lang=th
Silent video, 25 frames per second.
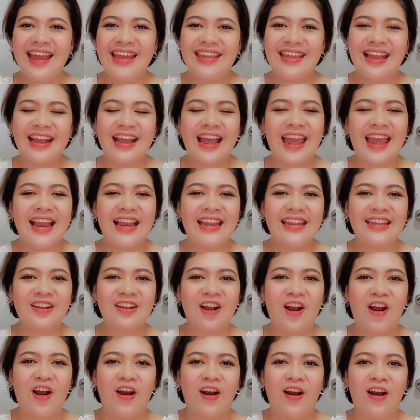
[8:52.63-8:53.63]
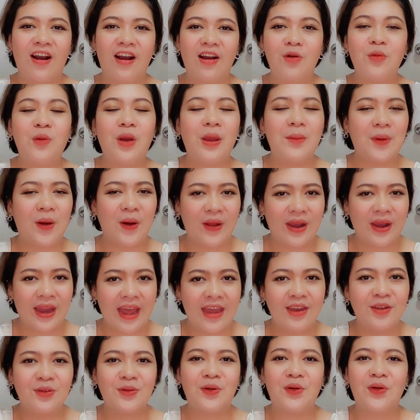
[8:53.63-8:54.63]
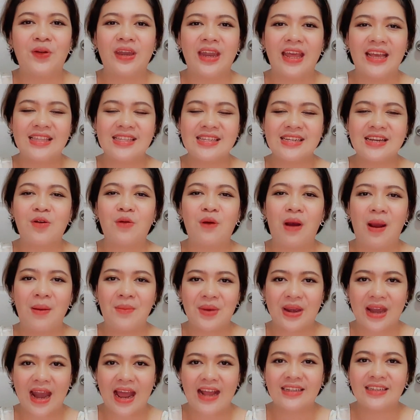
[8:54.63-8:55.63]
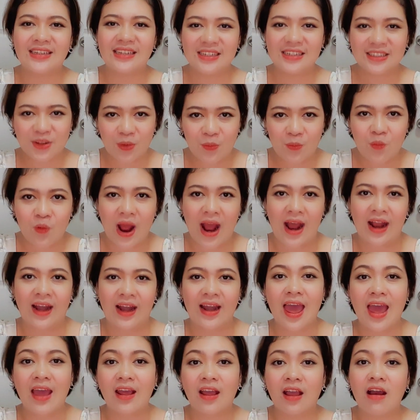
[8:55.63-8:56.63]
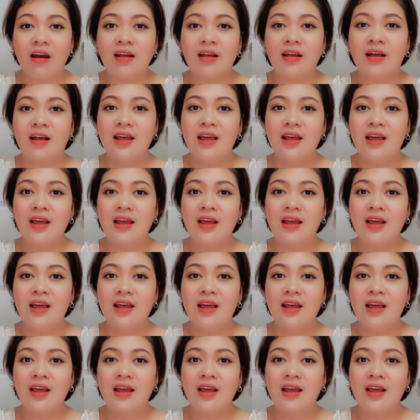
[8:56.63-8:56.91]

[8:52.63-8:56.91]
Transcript: ยังไงลิศขออวยพรให้ทุกคนได้เจอความรักที่สมหวังและก็